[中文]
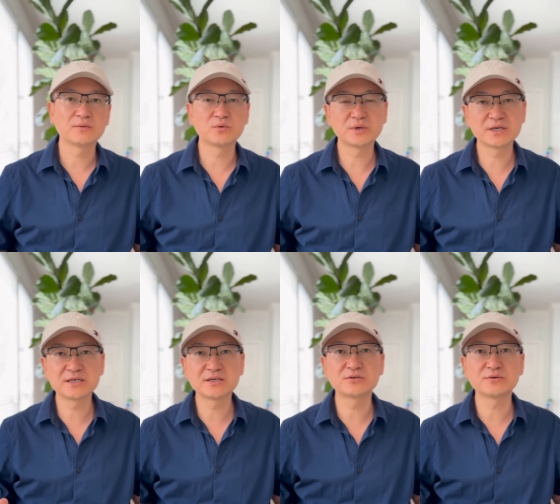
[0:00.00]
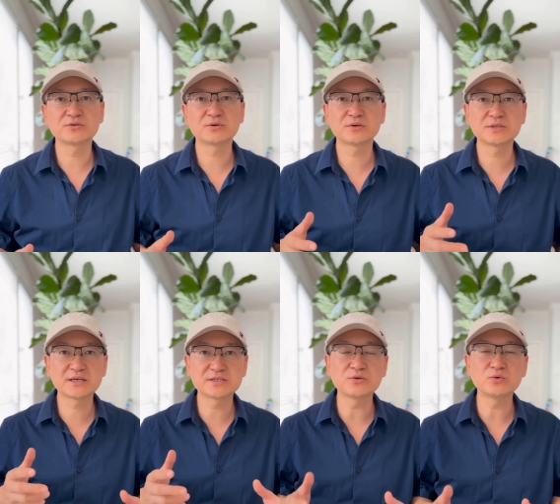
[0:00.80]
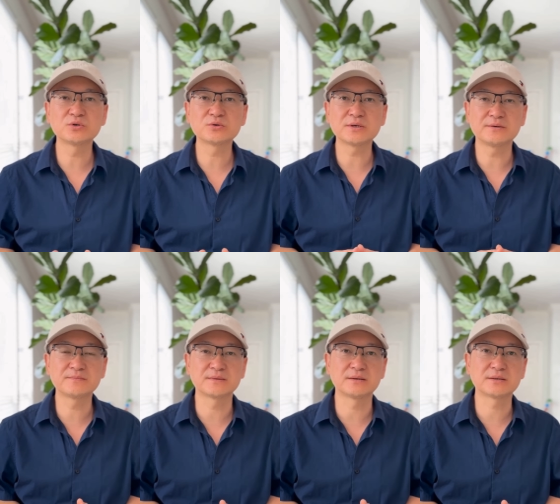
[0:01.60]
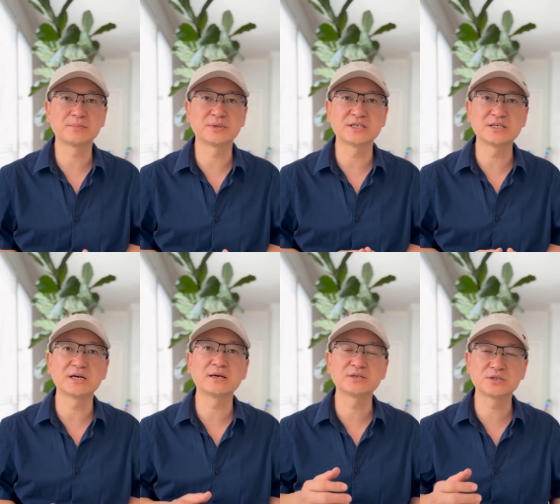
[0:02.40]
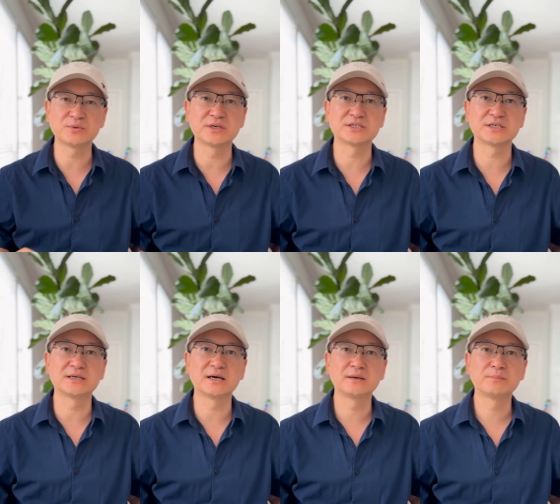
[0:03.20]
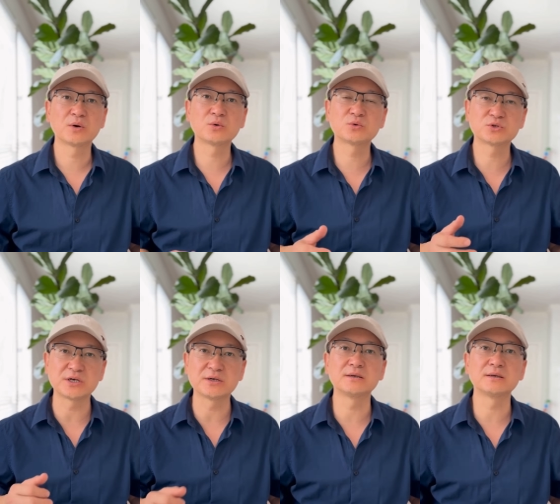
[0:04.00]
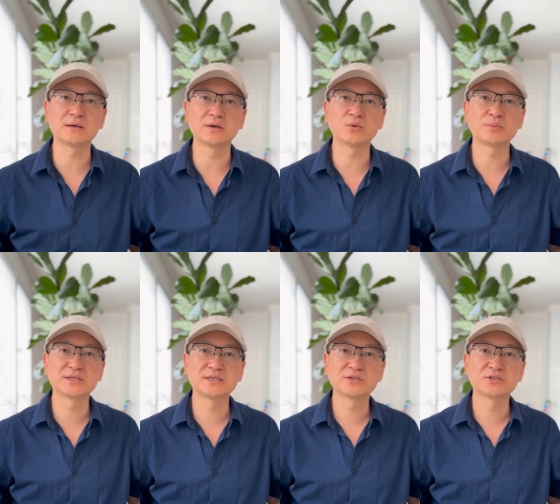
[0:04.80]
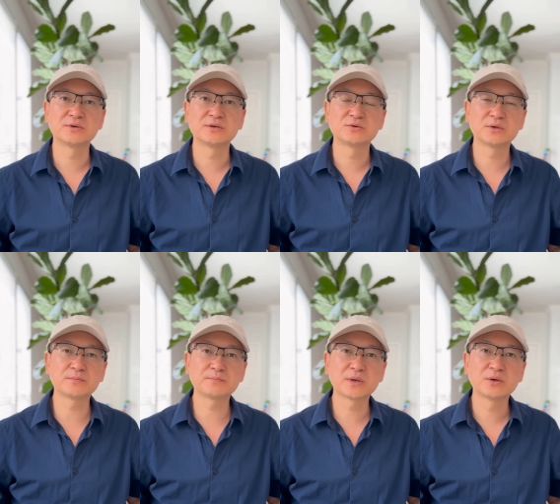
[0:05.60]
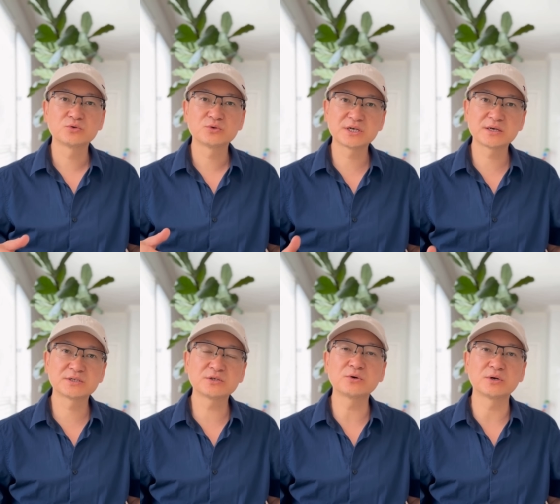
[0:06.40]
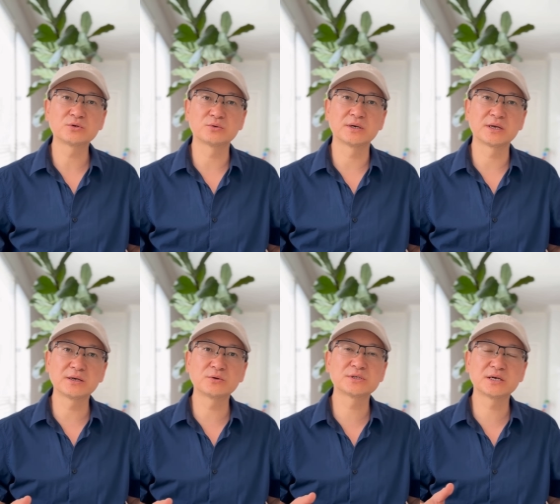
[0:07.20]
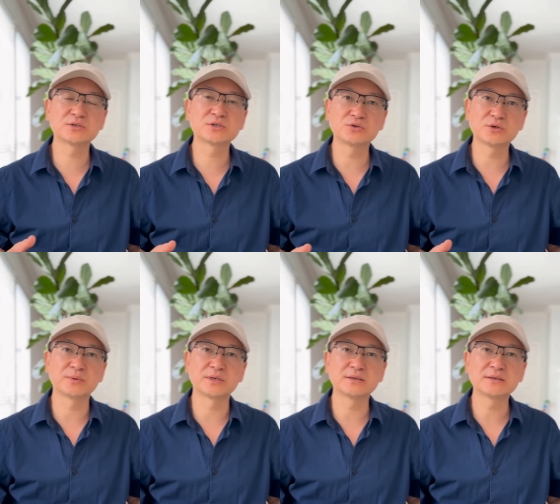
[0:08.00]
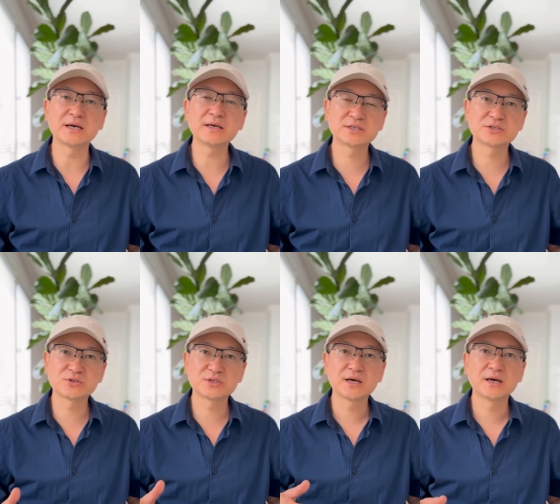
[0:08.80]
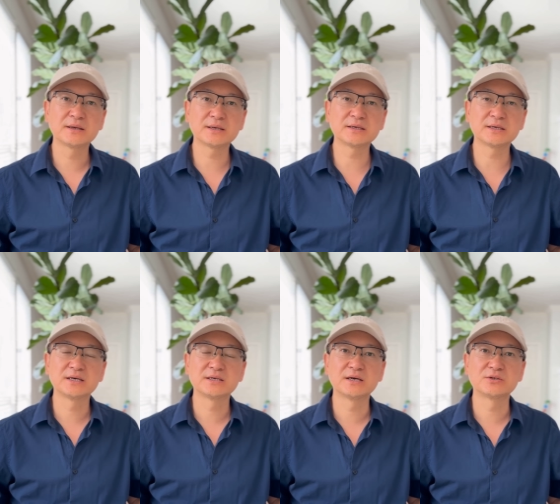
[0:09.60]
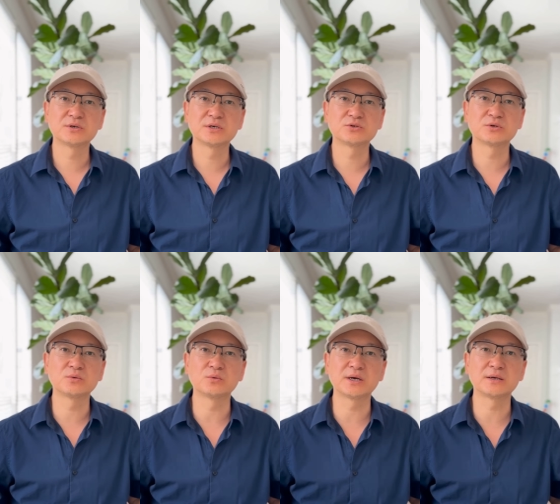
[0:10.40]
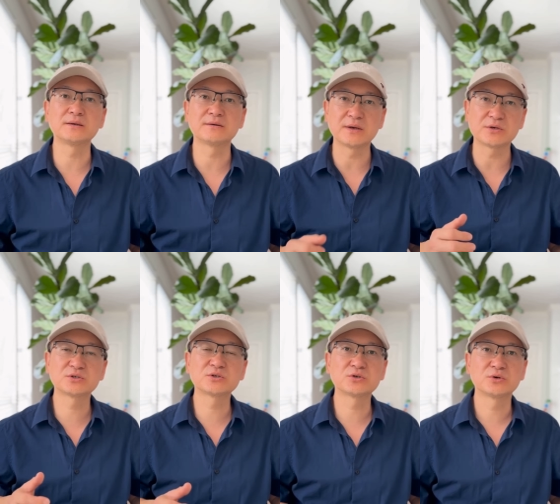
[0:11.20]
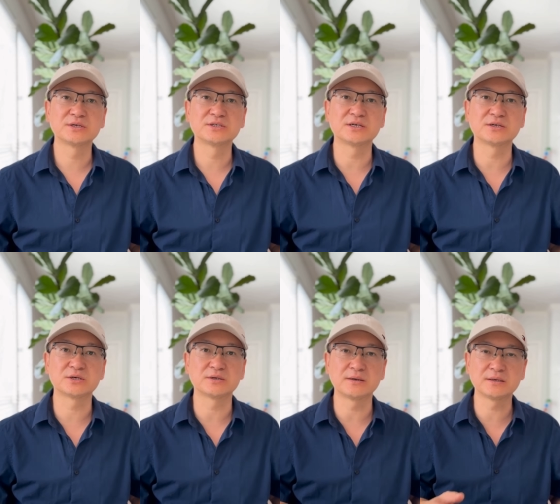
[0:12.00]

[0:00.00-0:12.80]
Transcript: o m e g a 三脂肪酸有哪些作用呢？它被形象地称为心脏的保护神。欧米克三脂肪酸帮助降低血液中的甘油三酯水平，降低血压，改善血液循环，防止血栓的形成，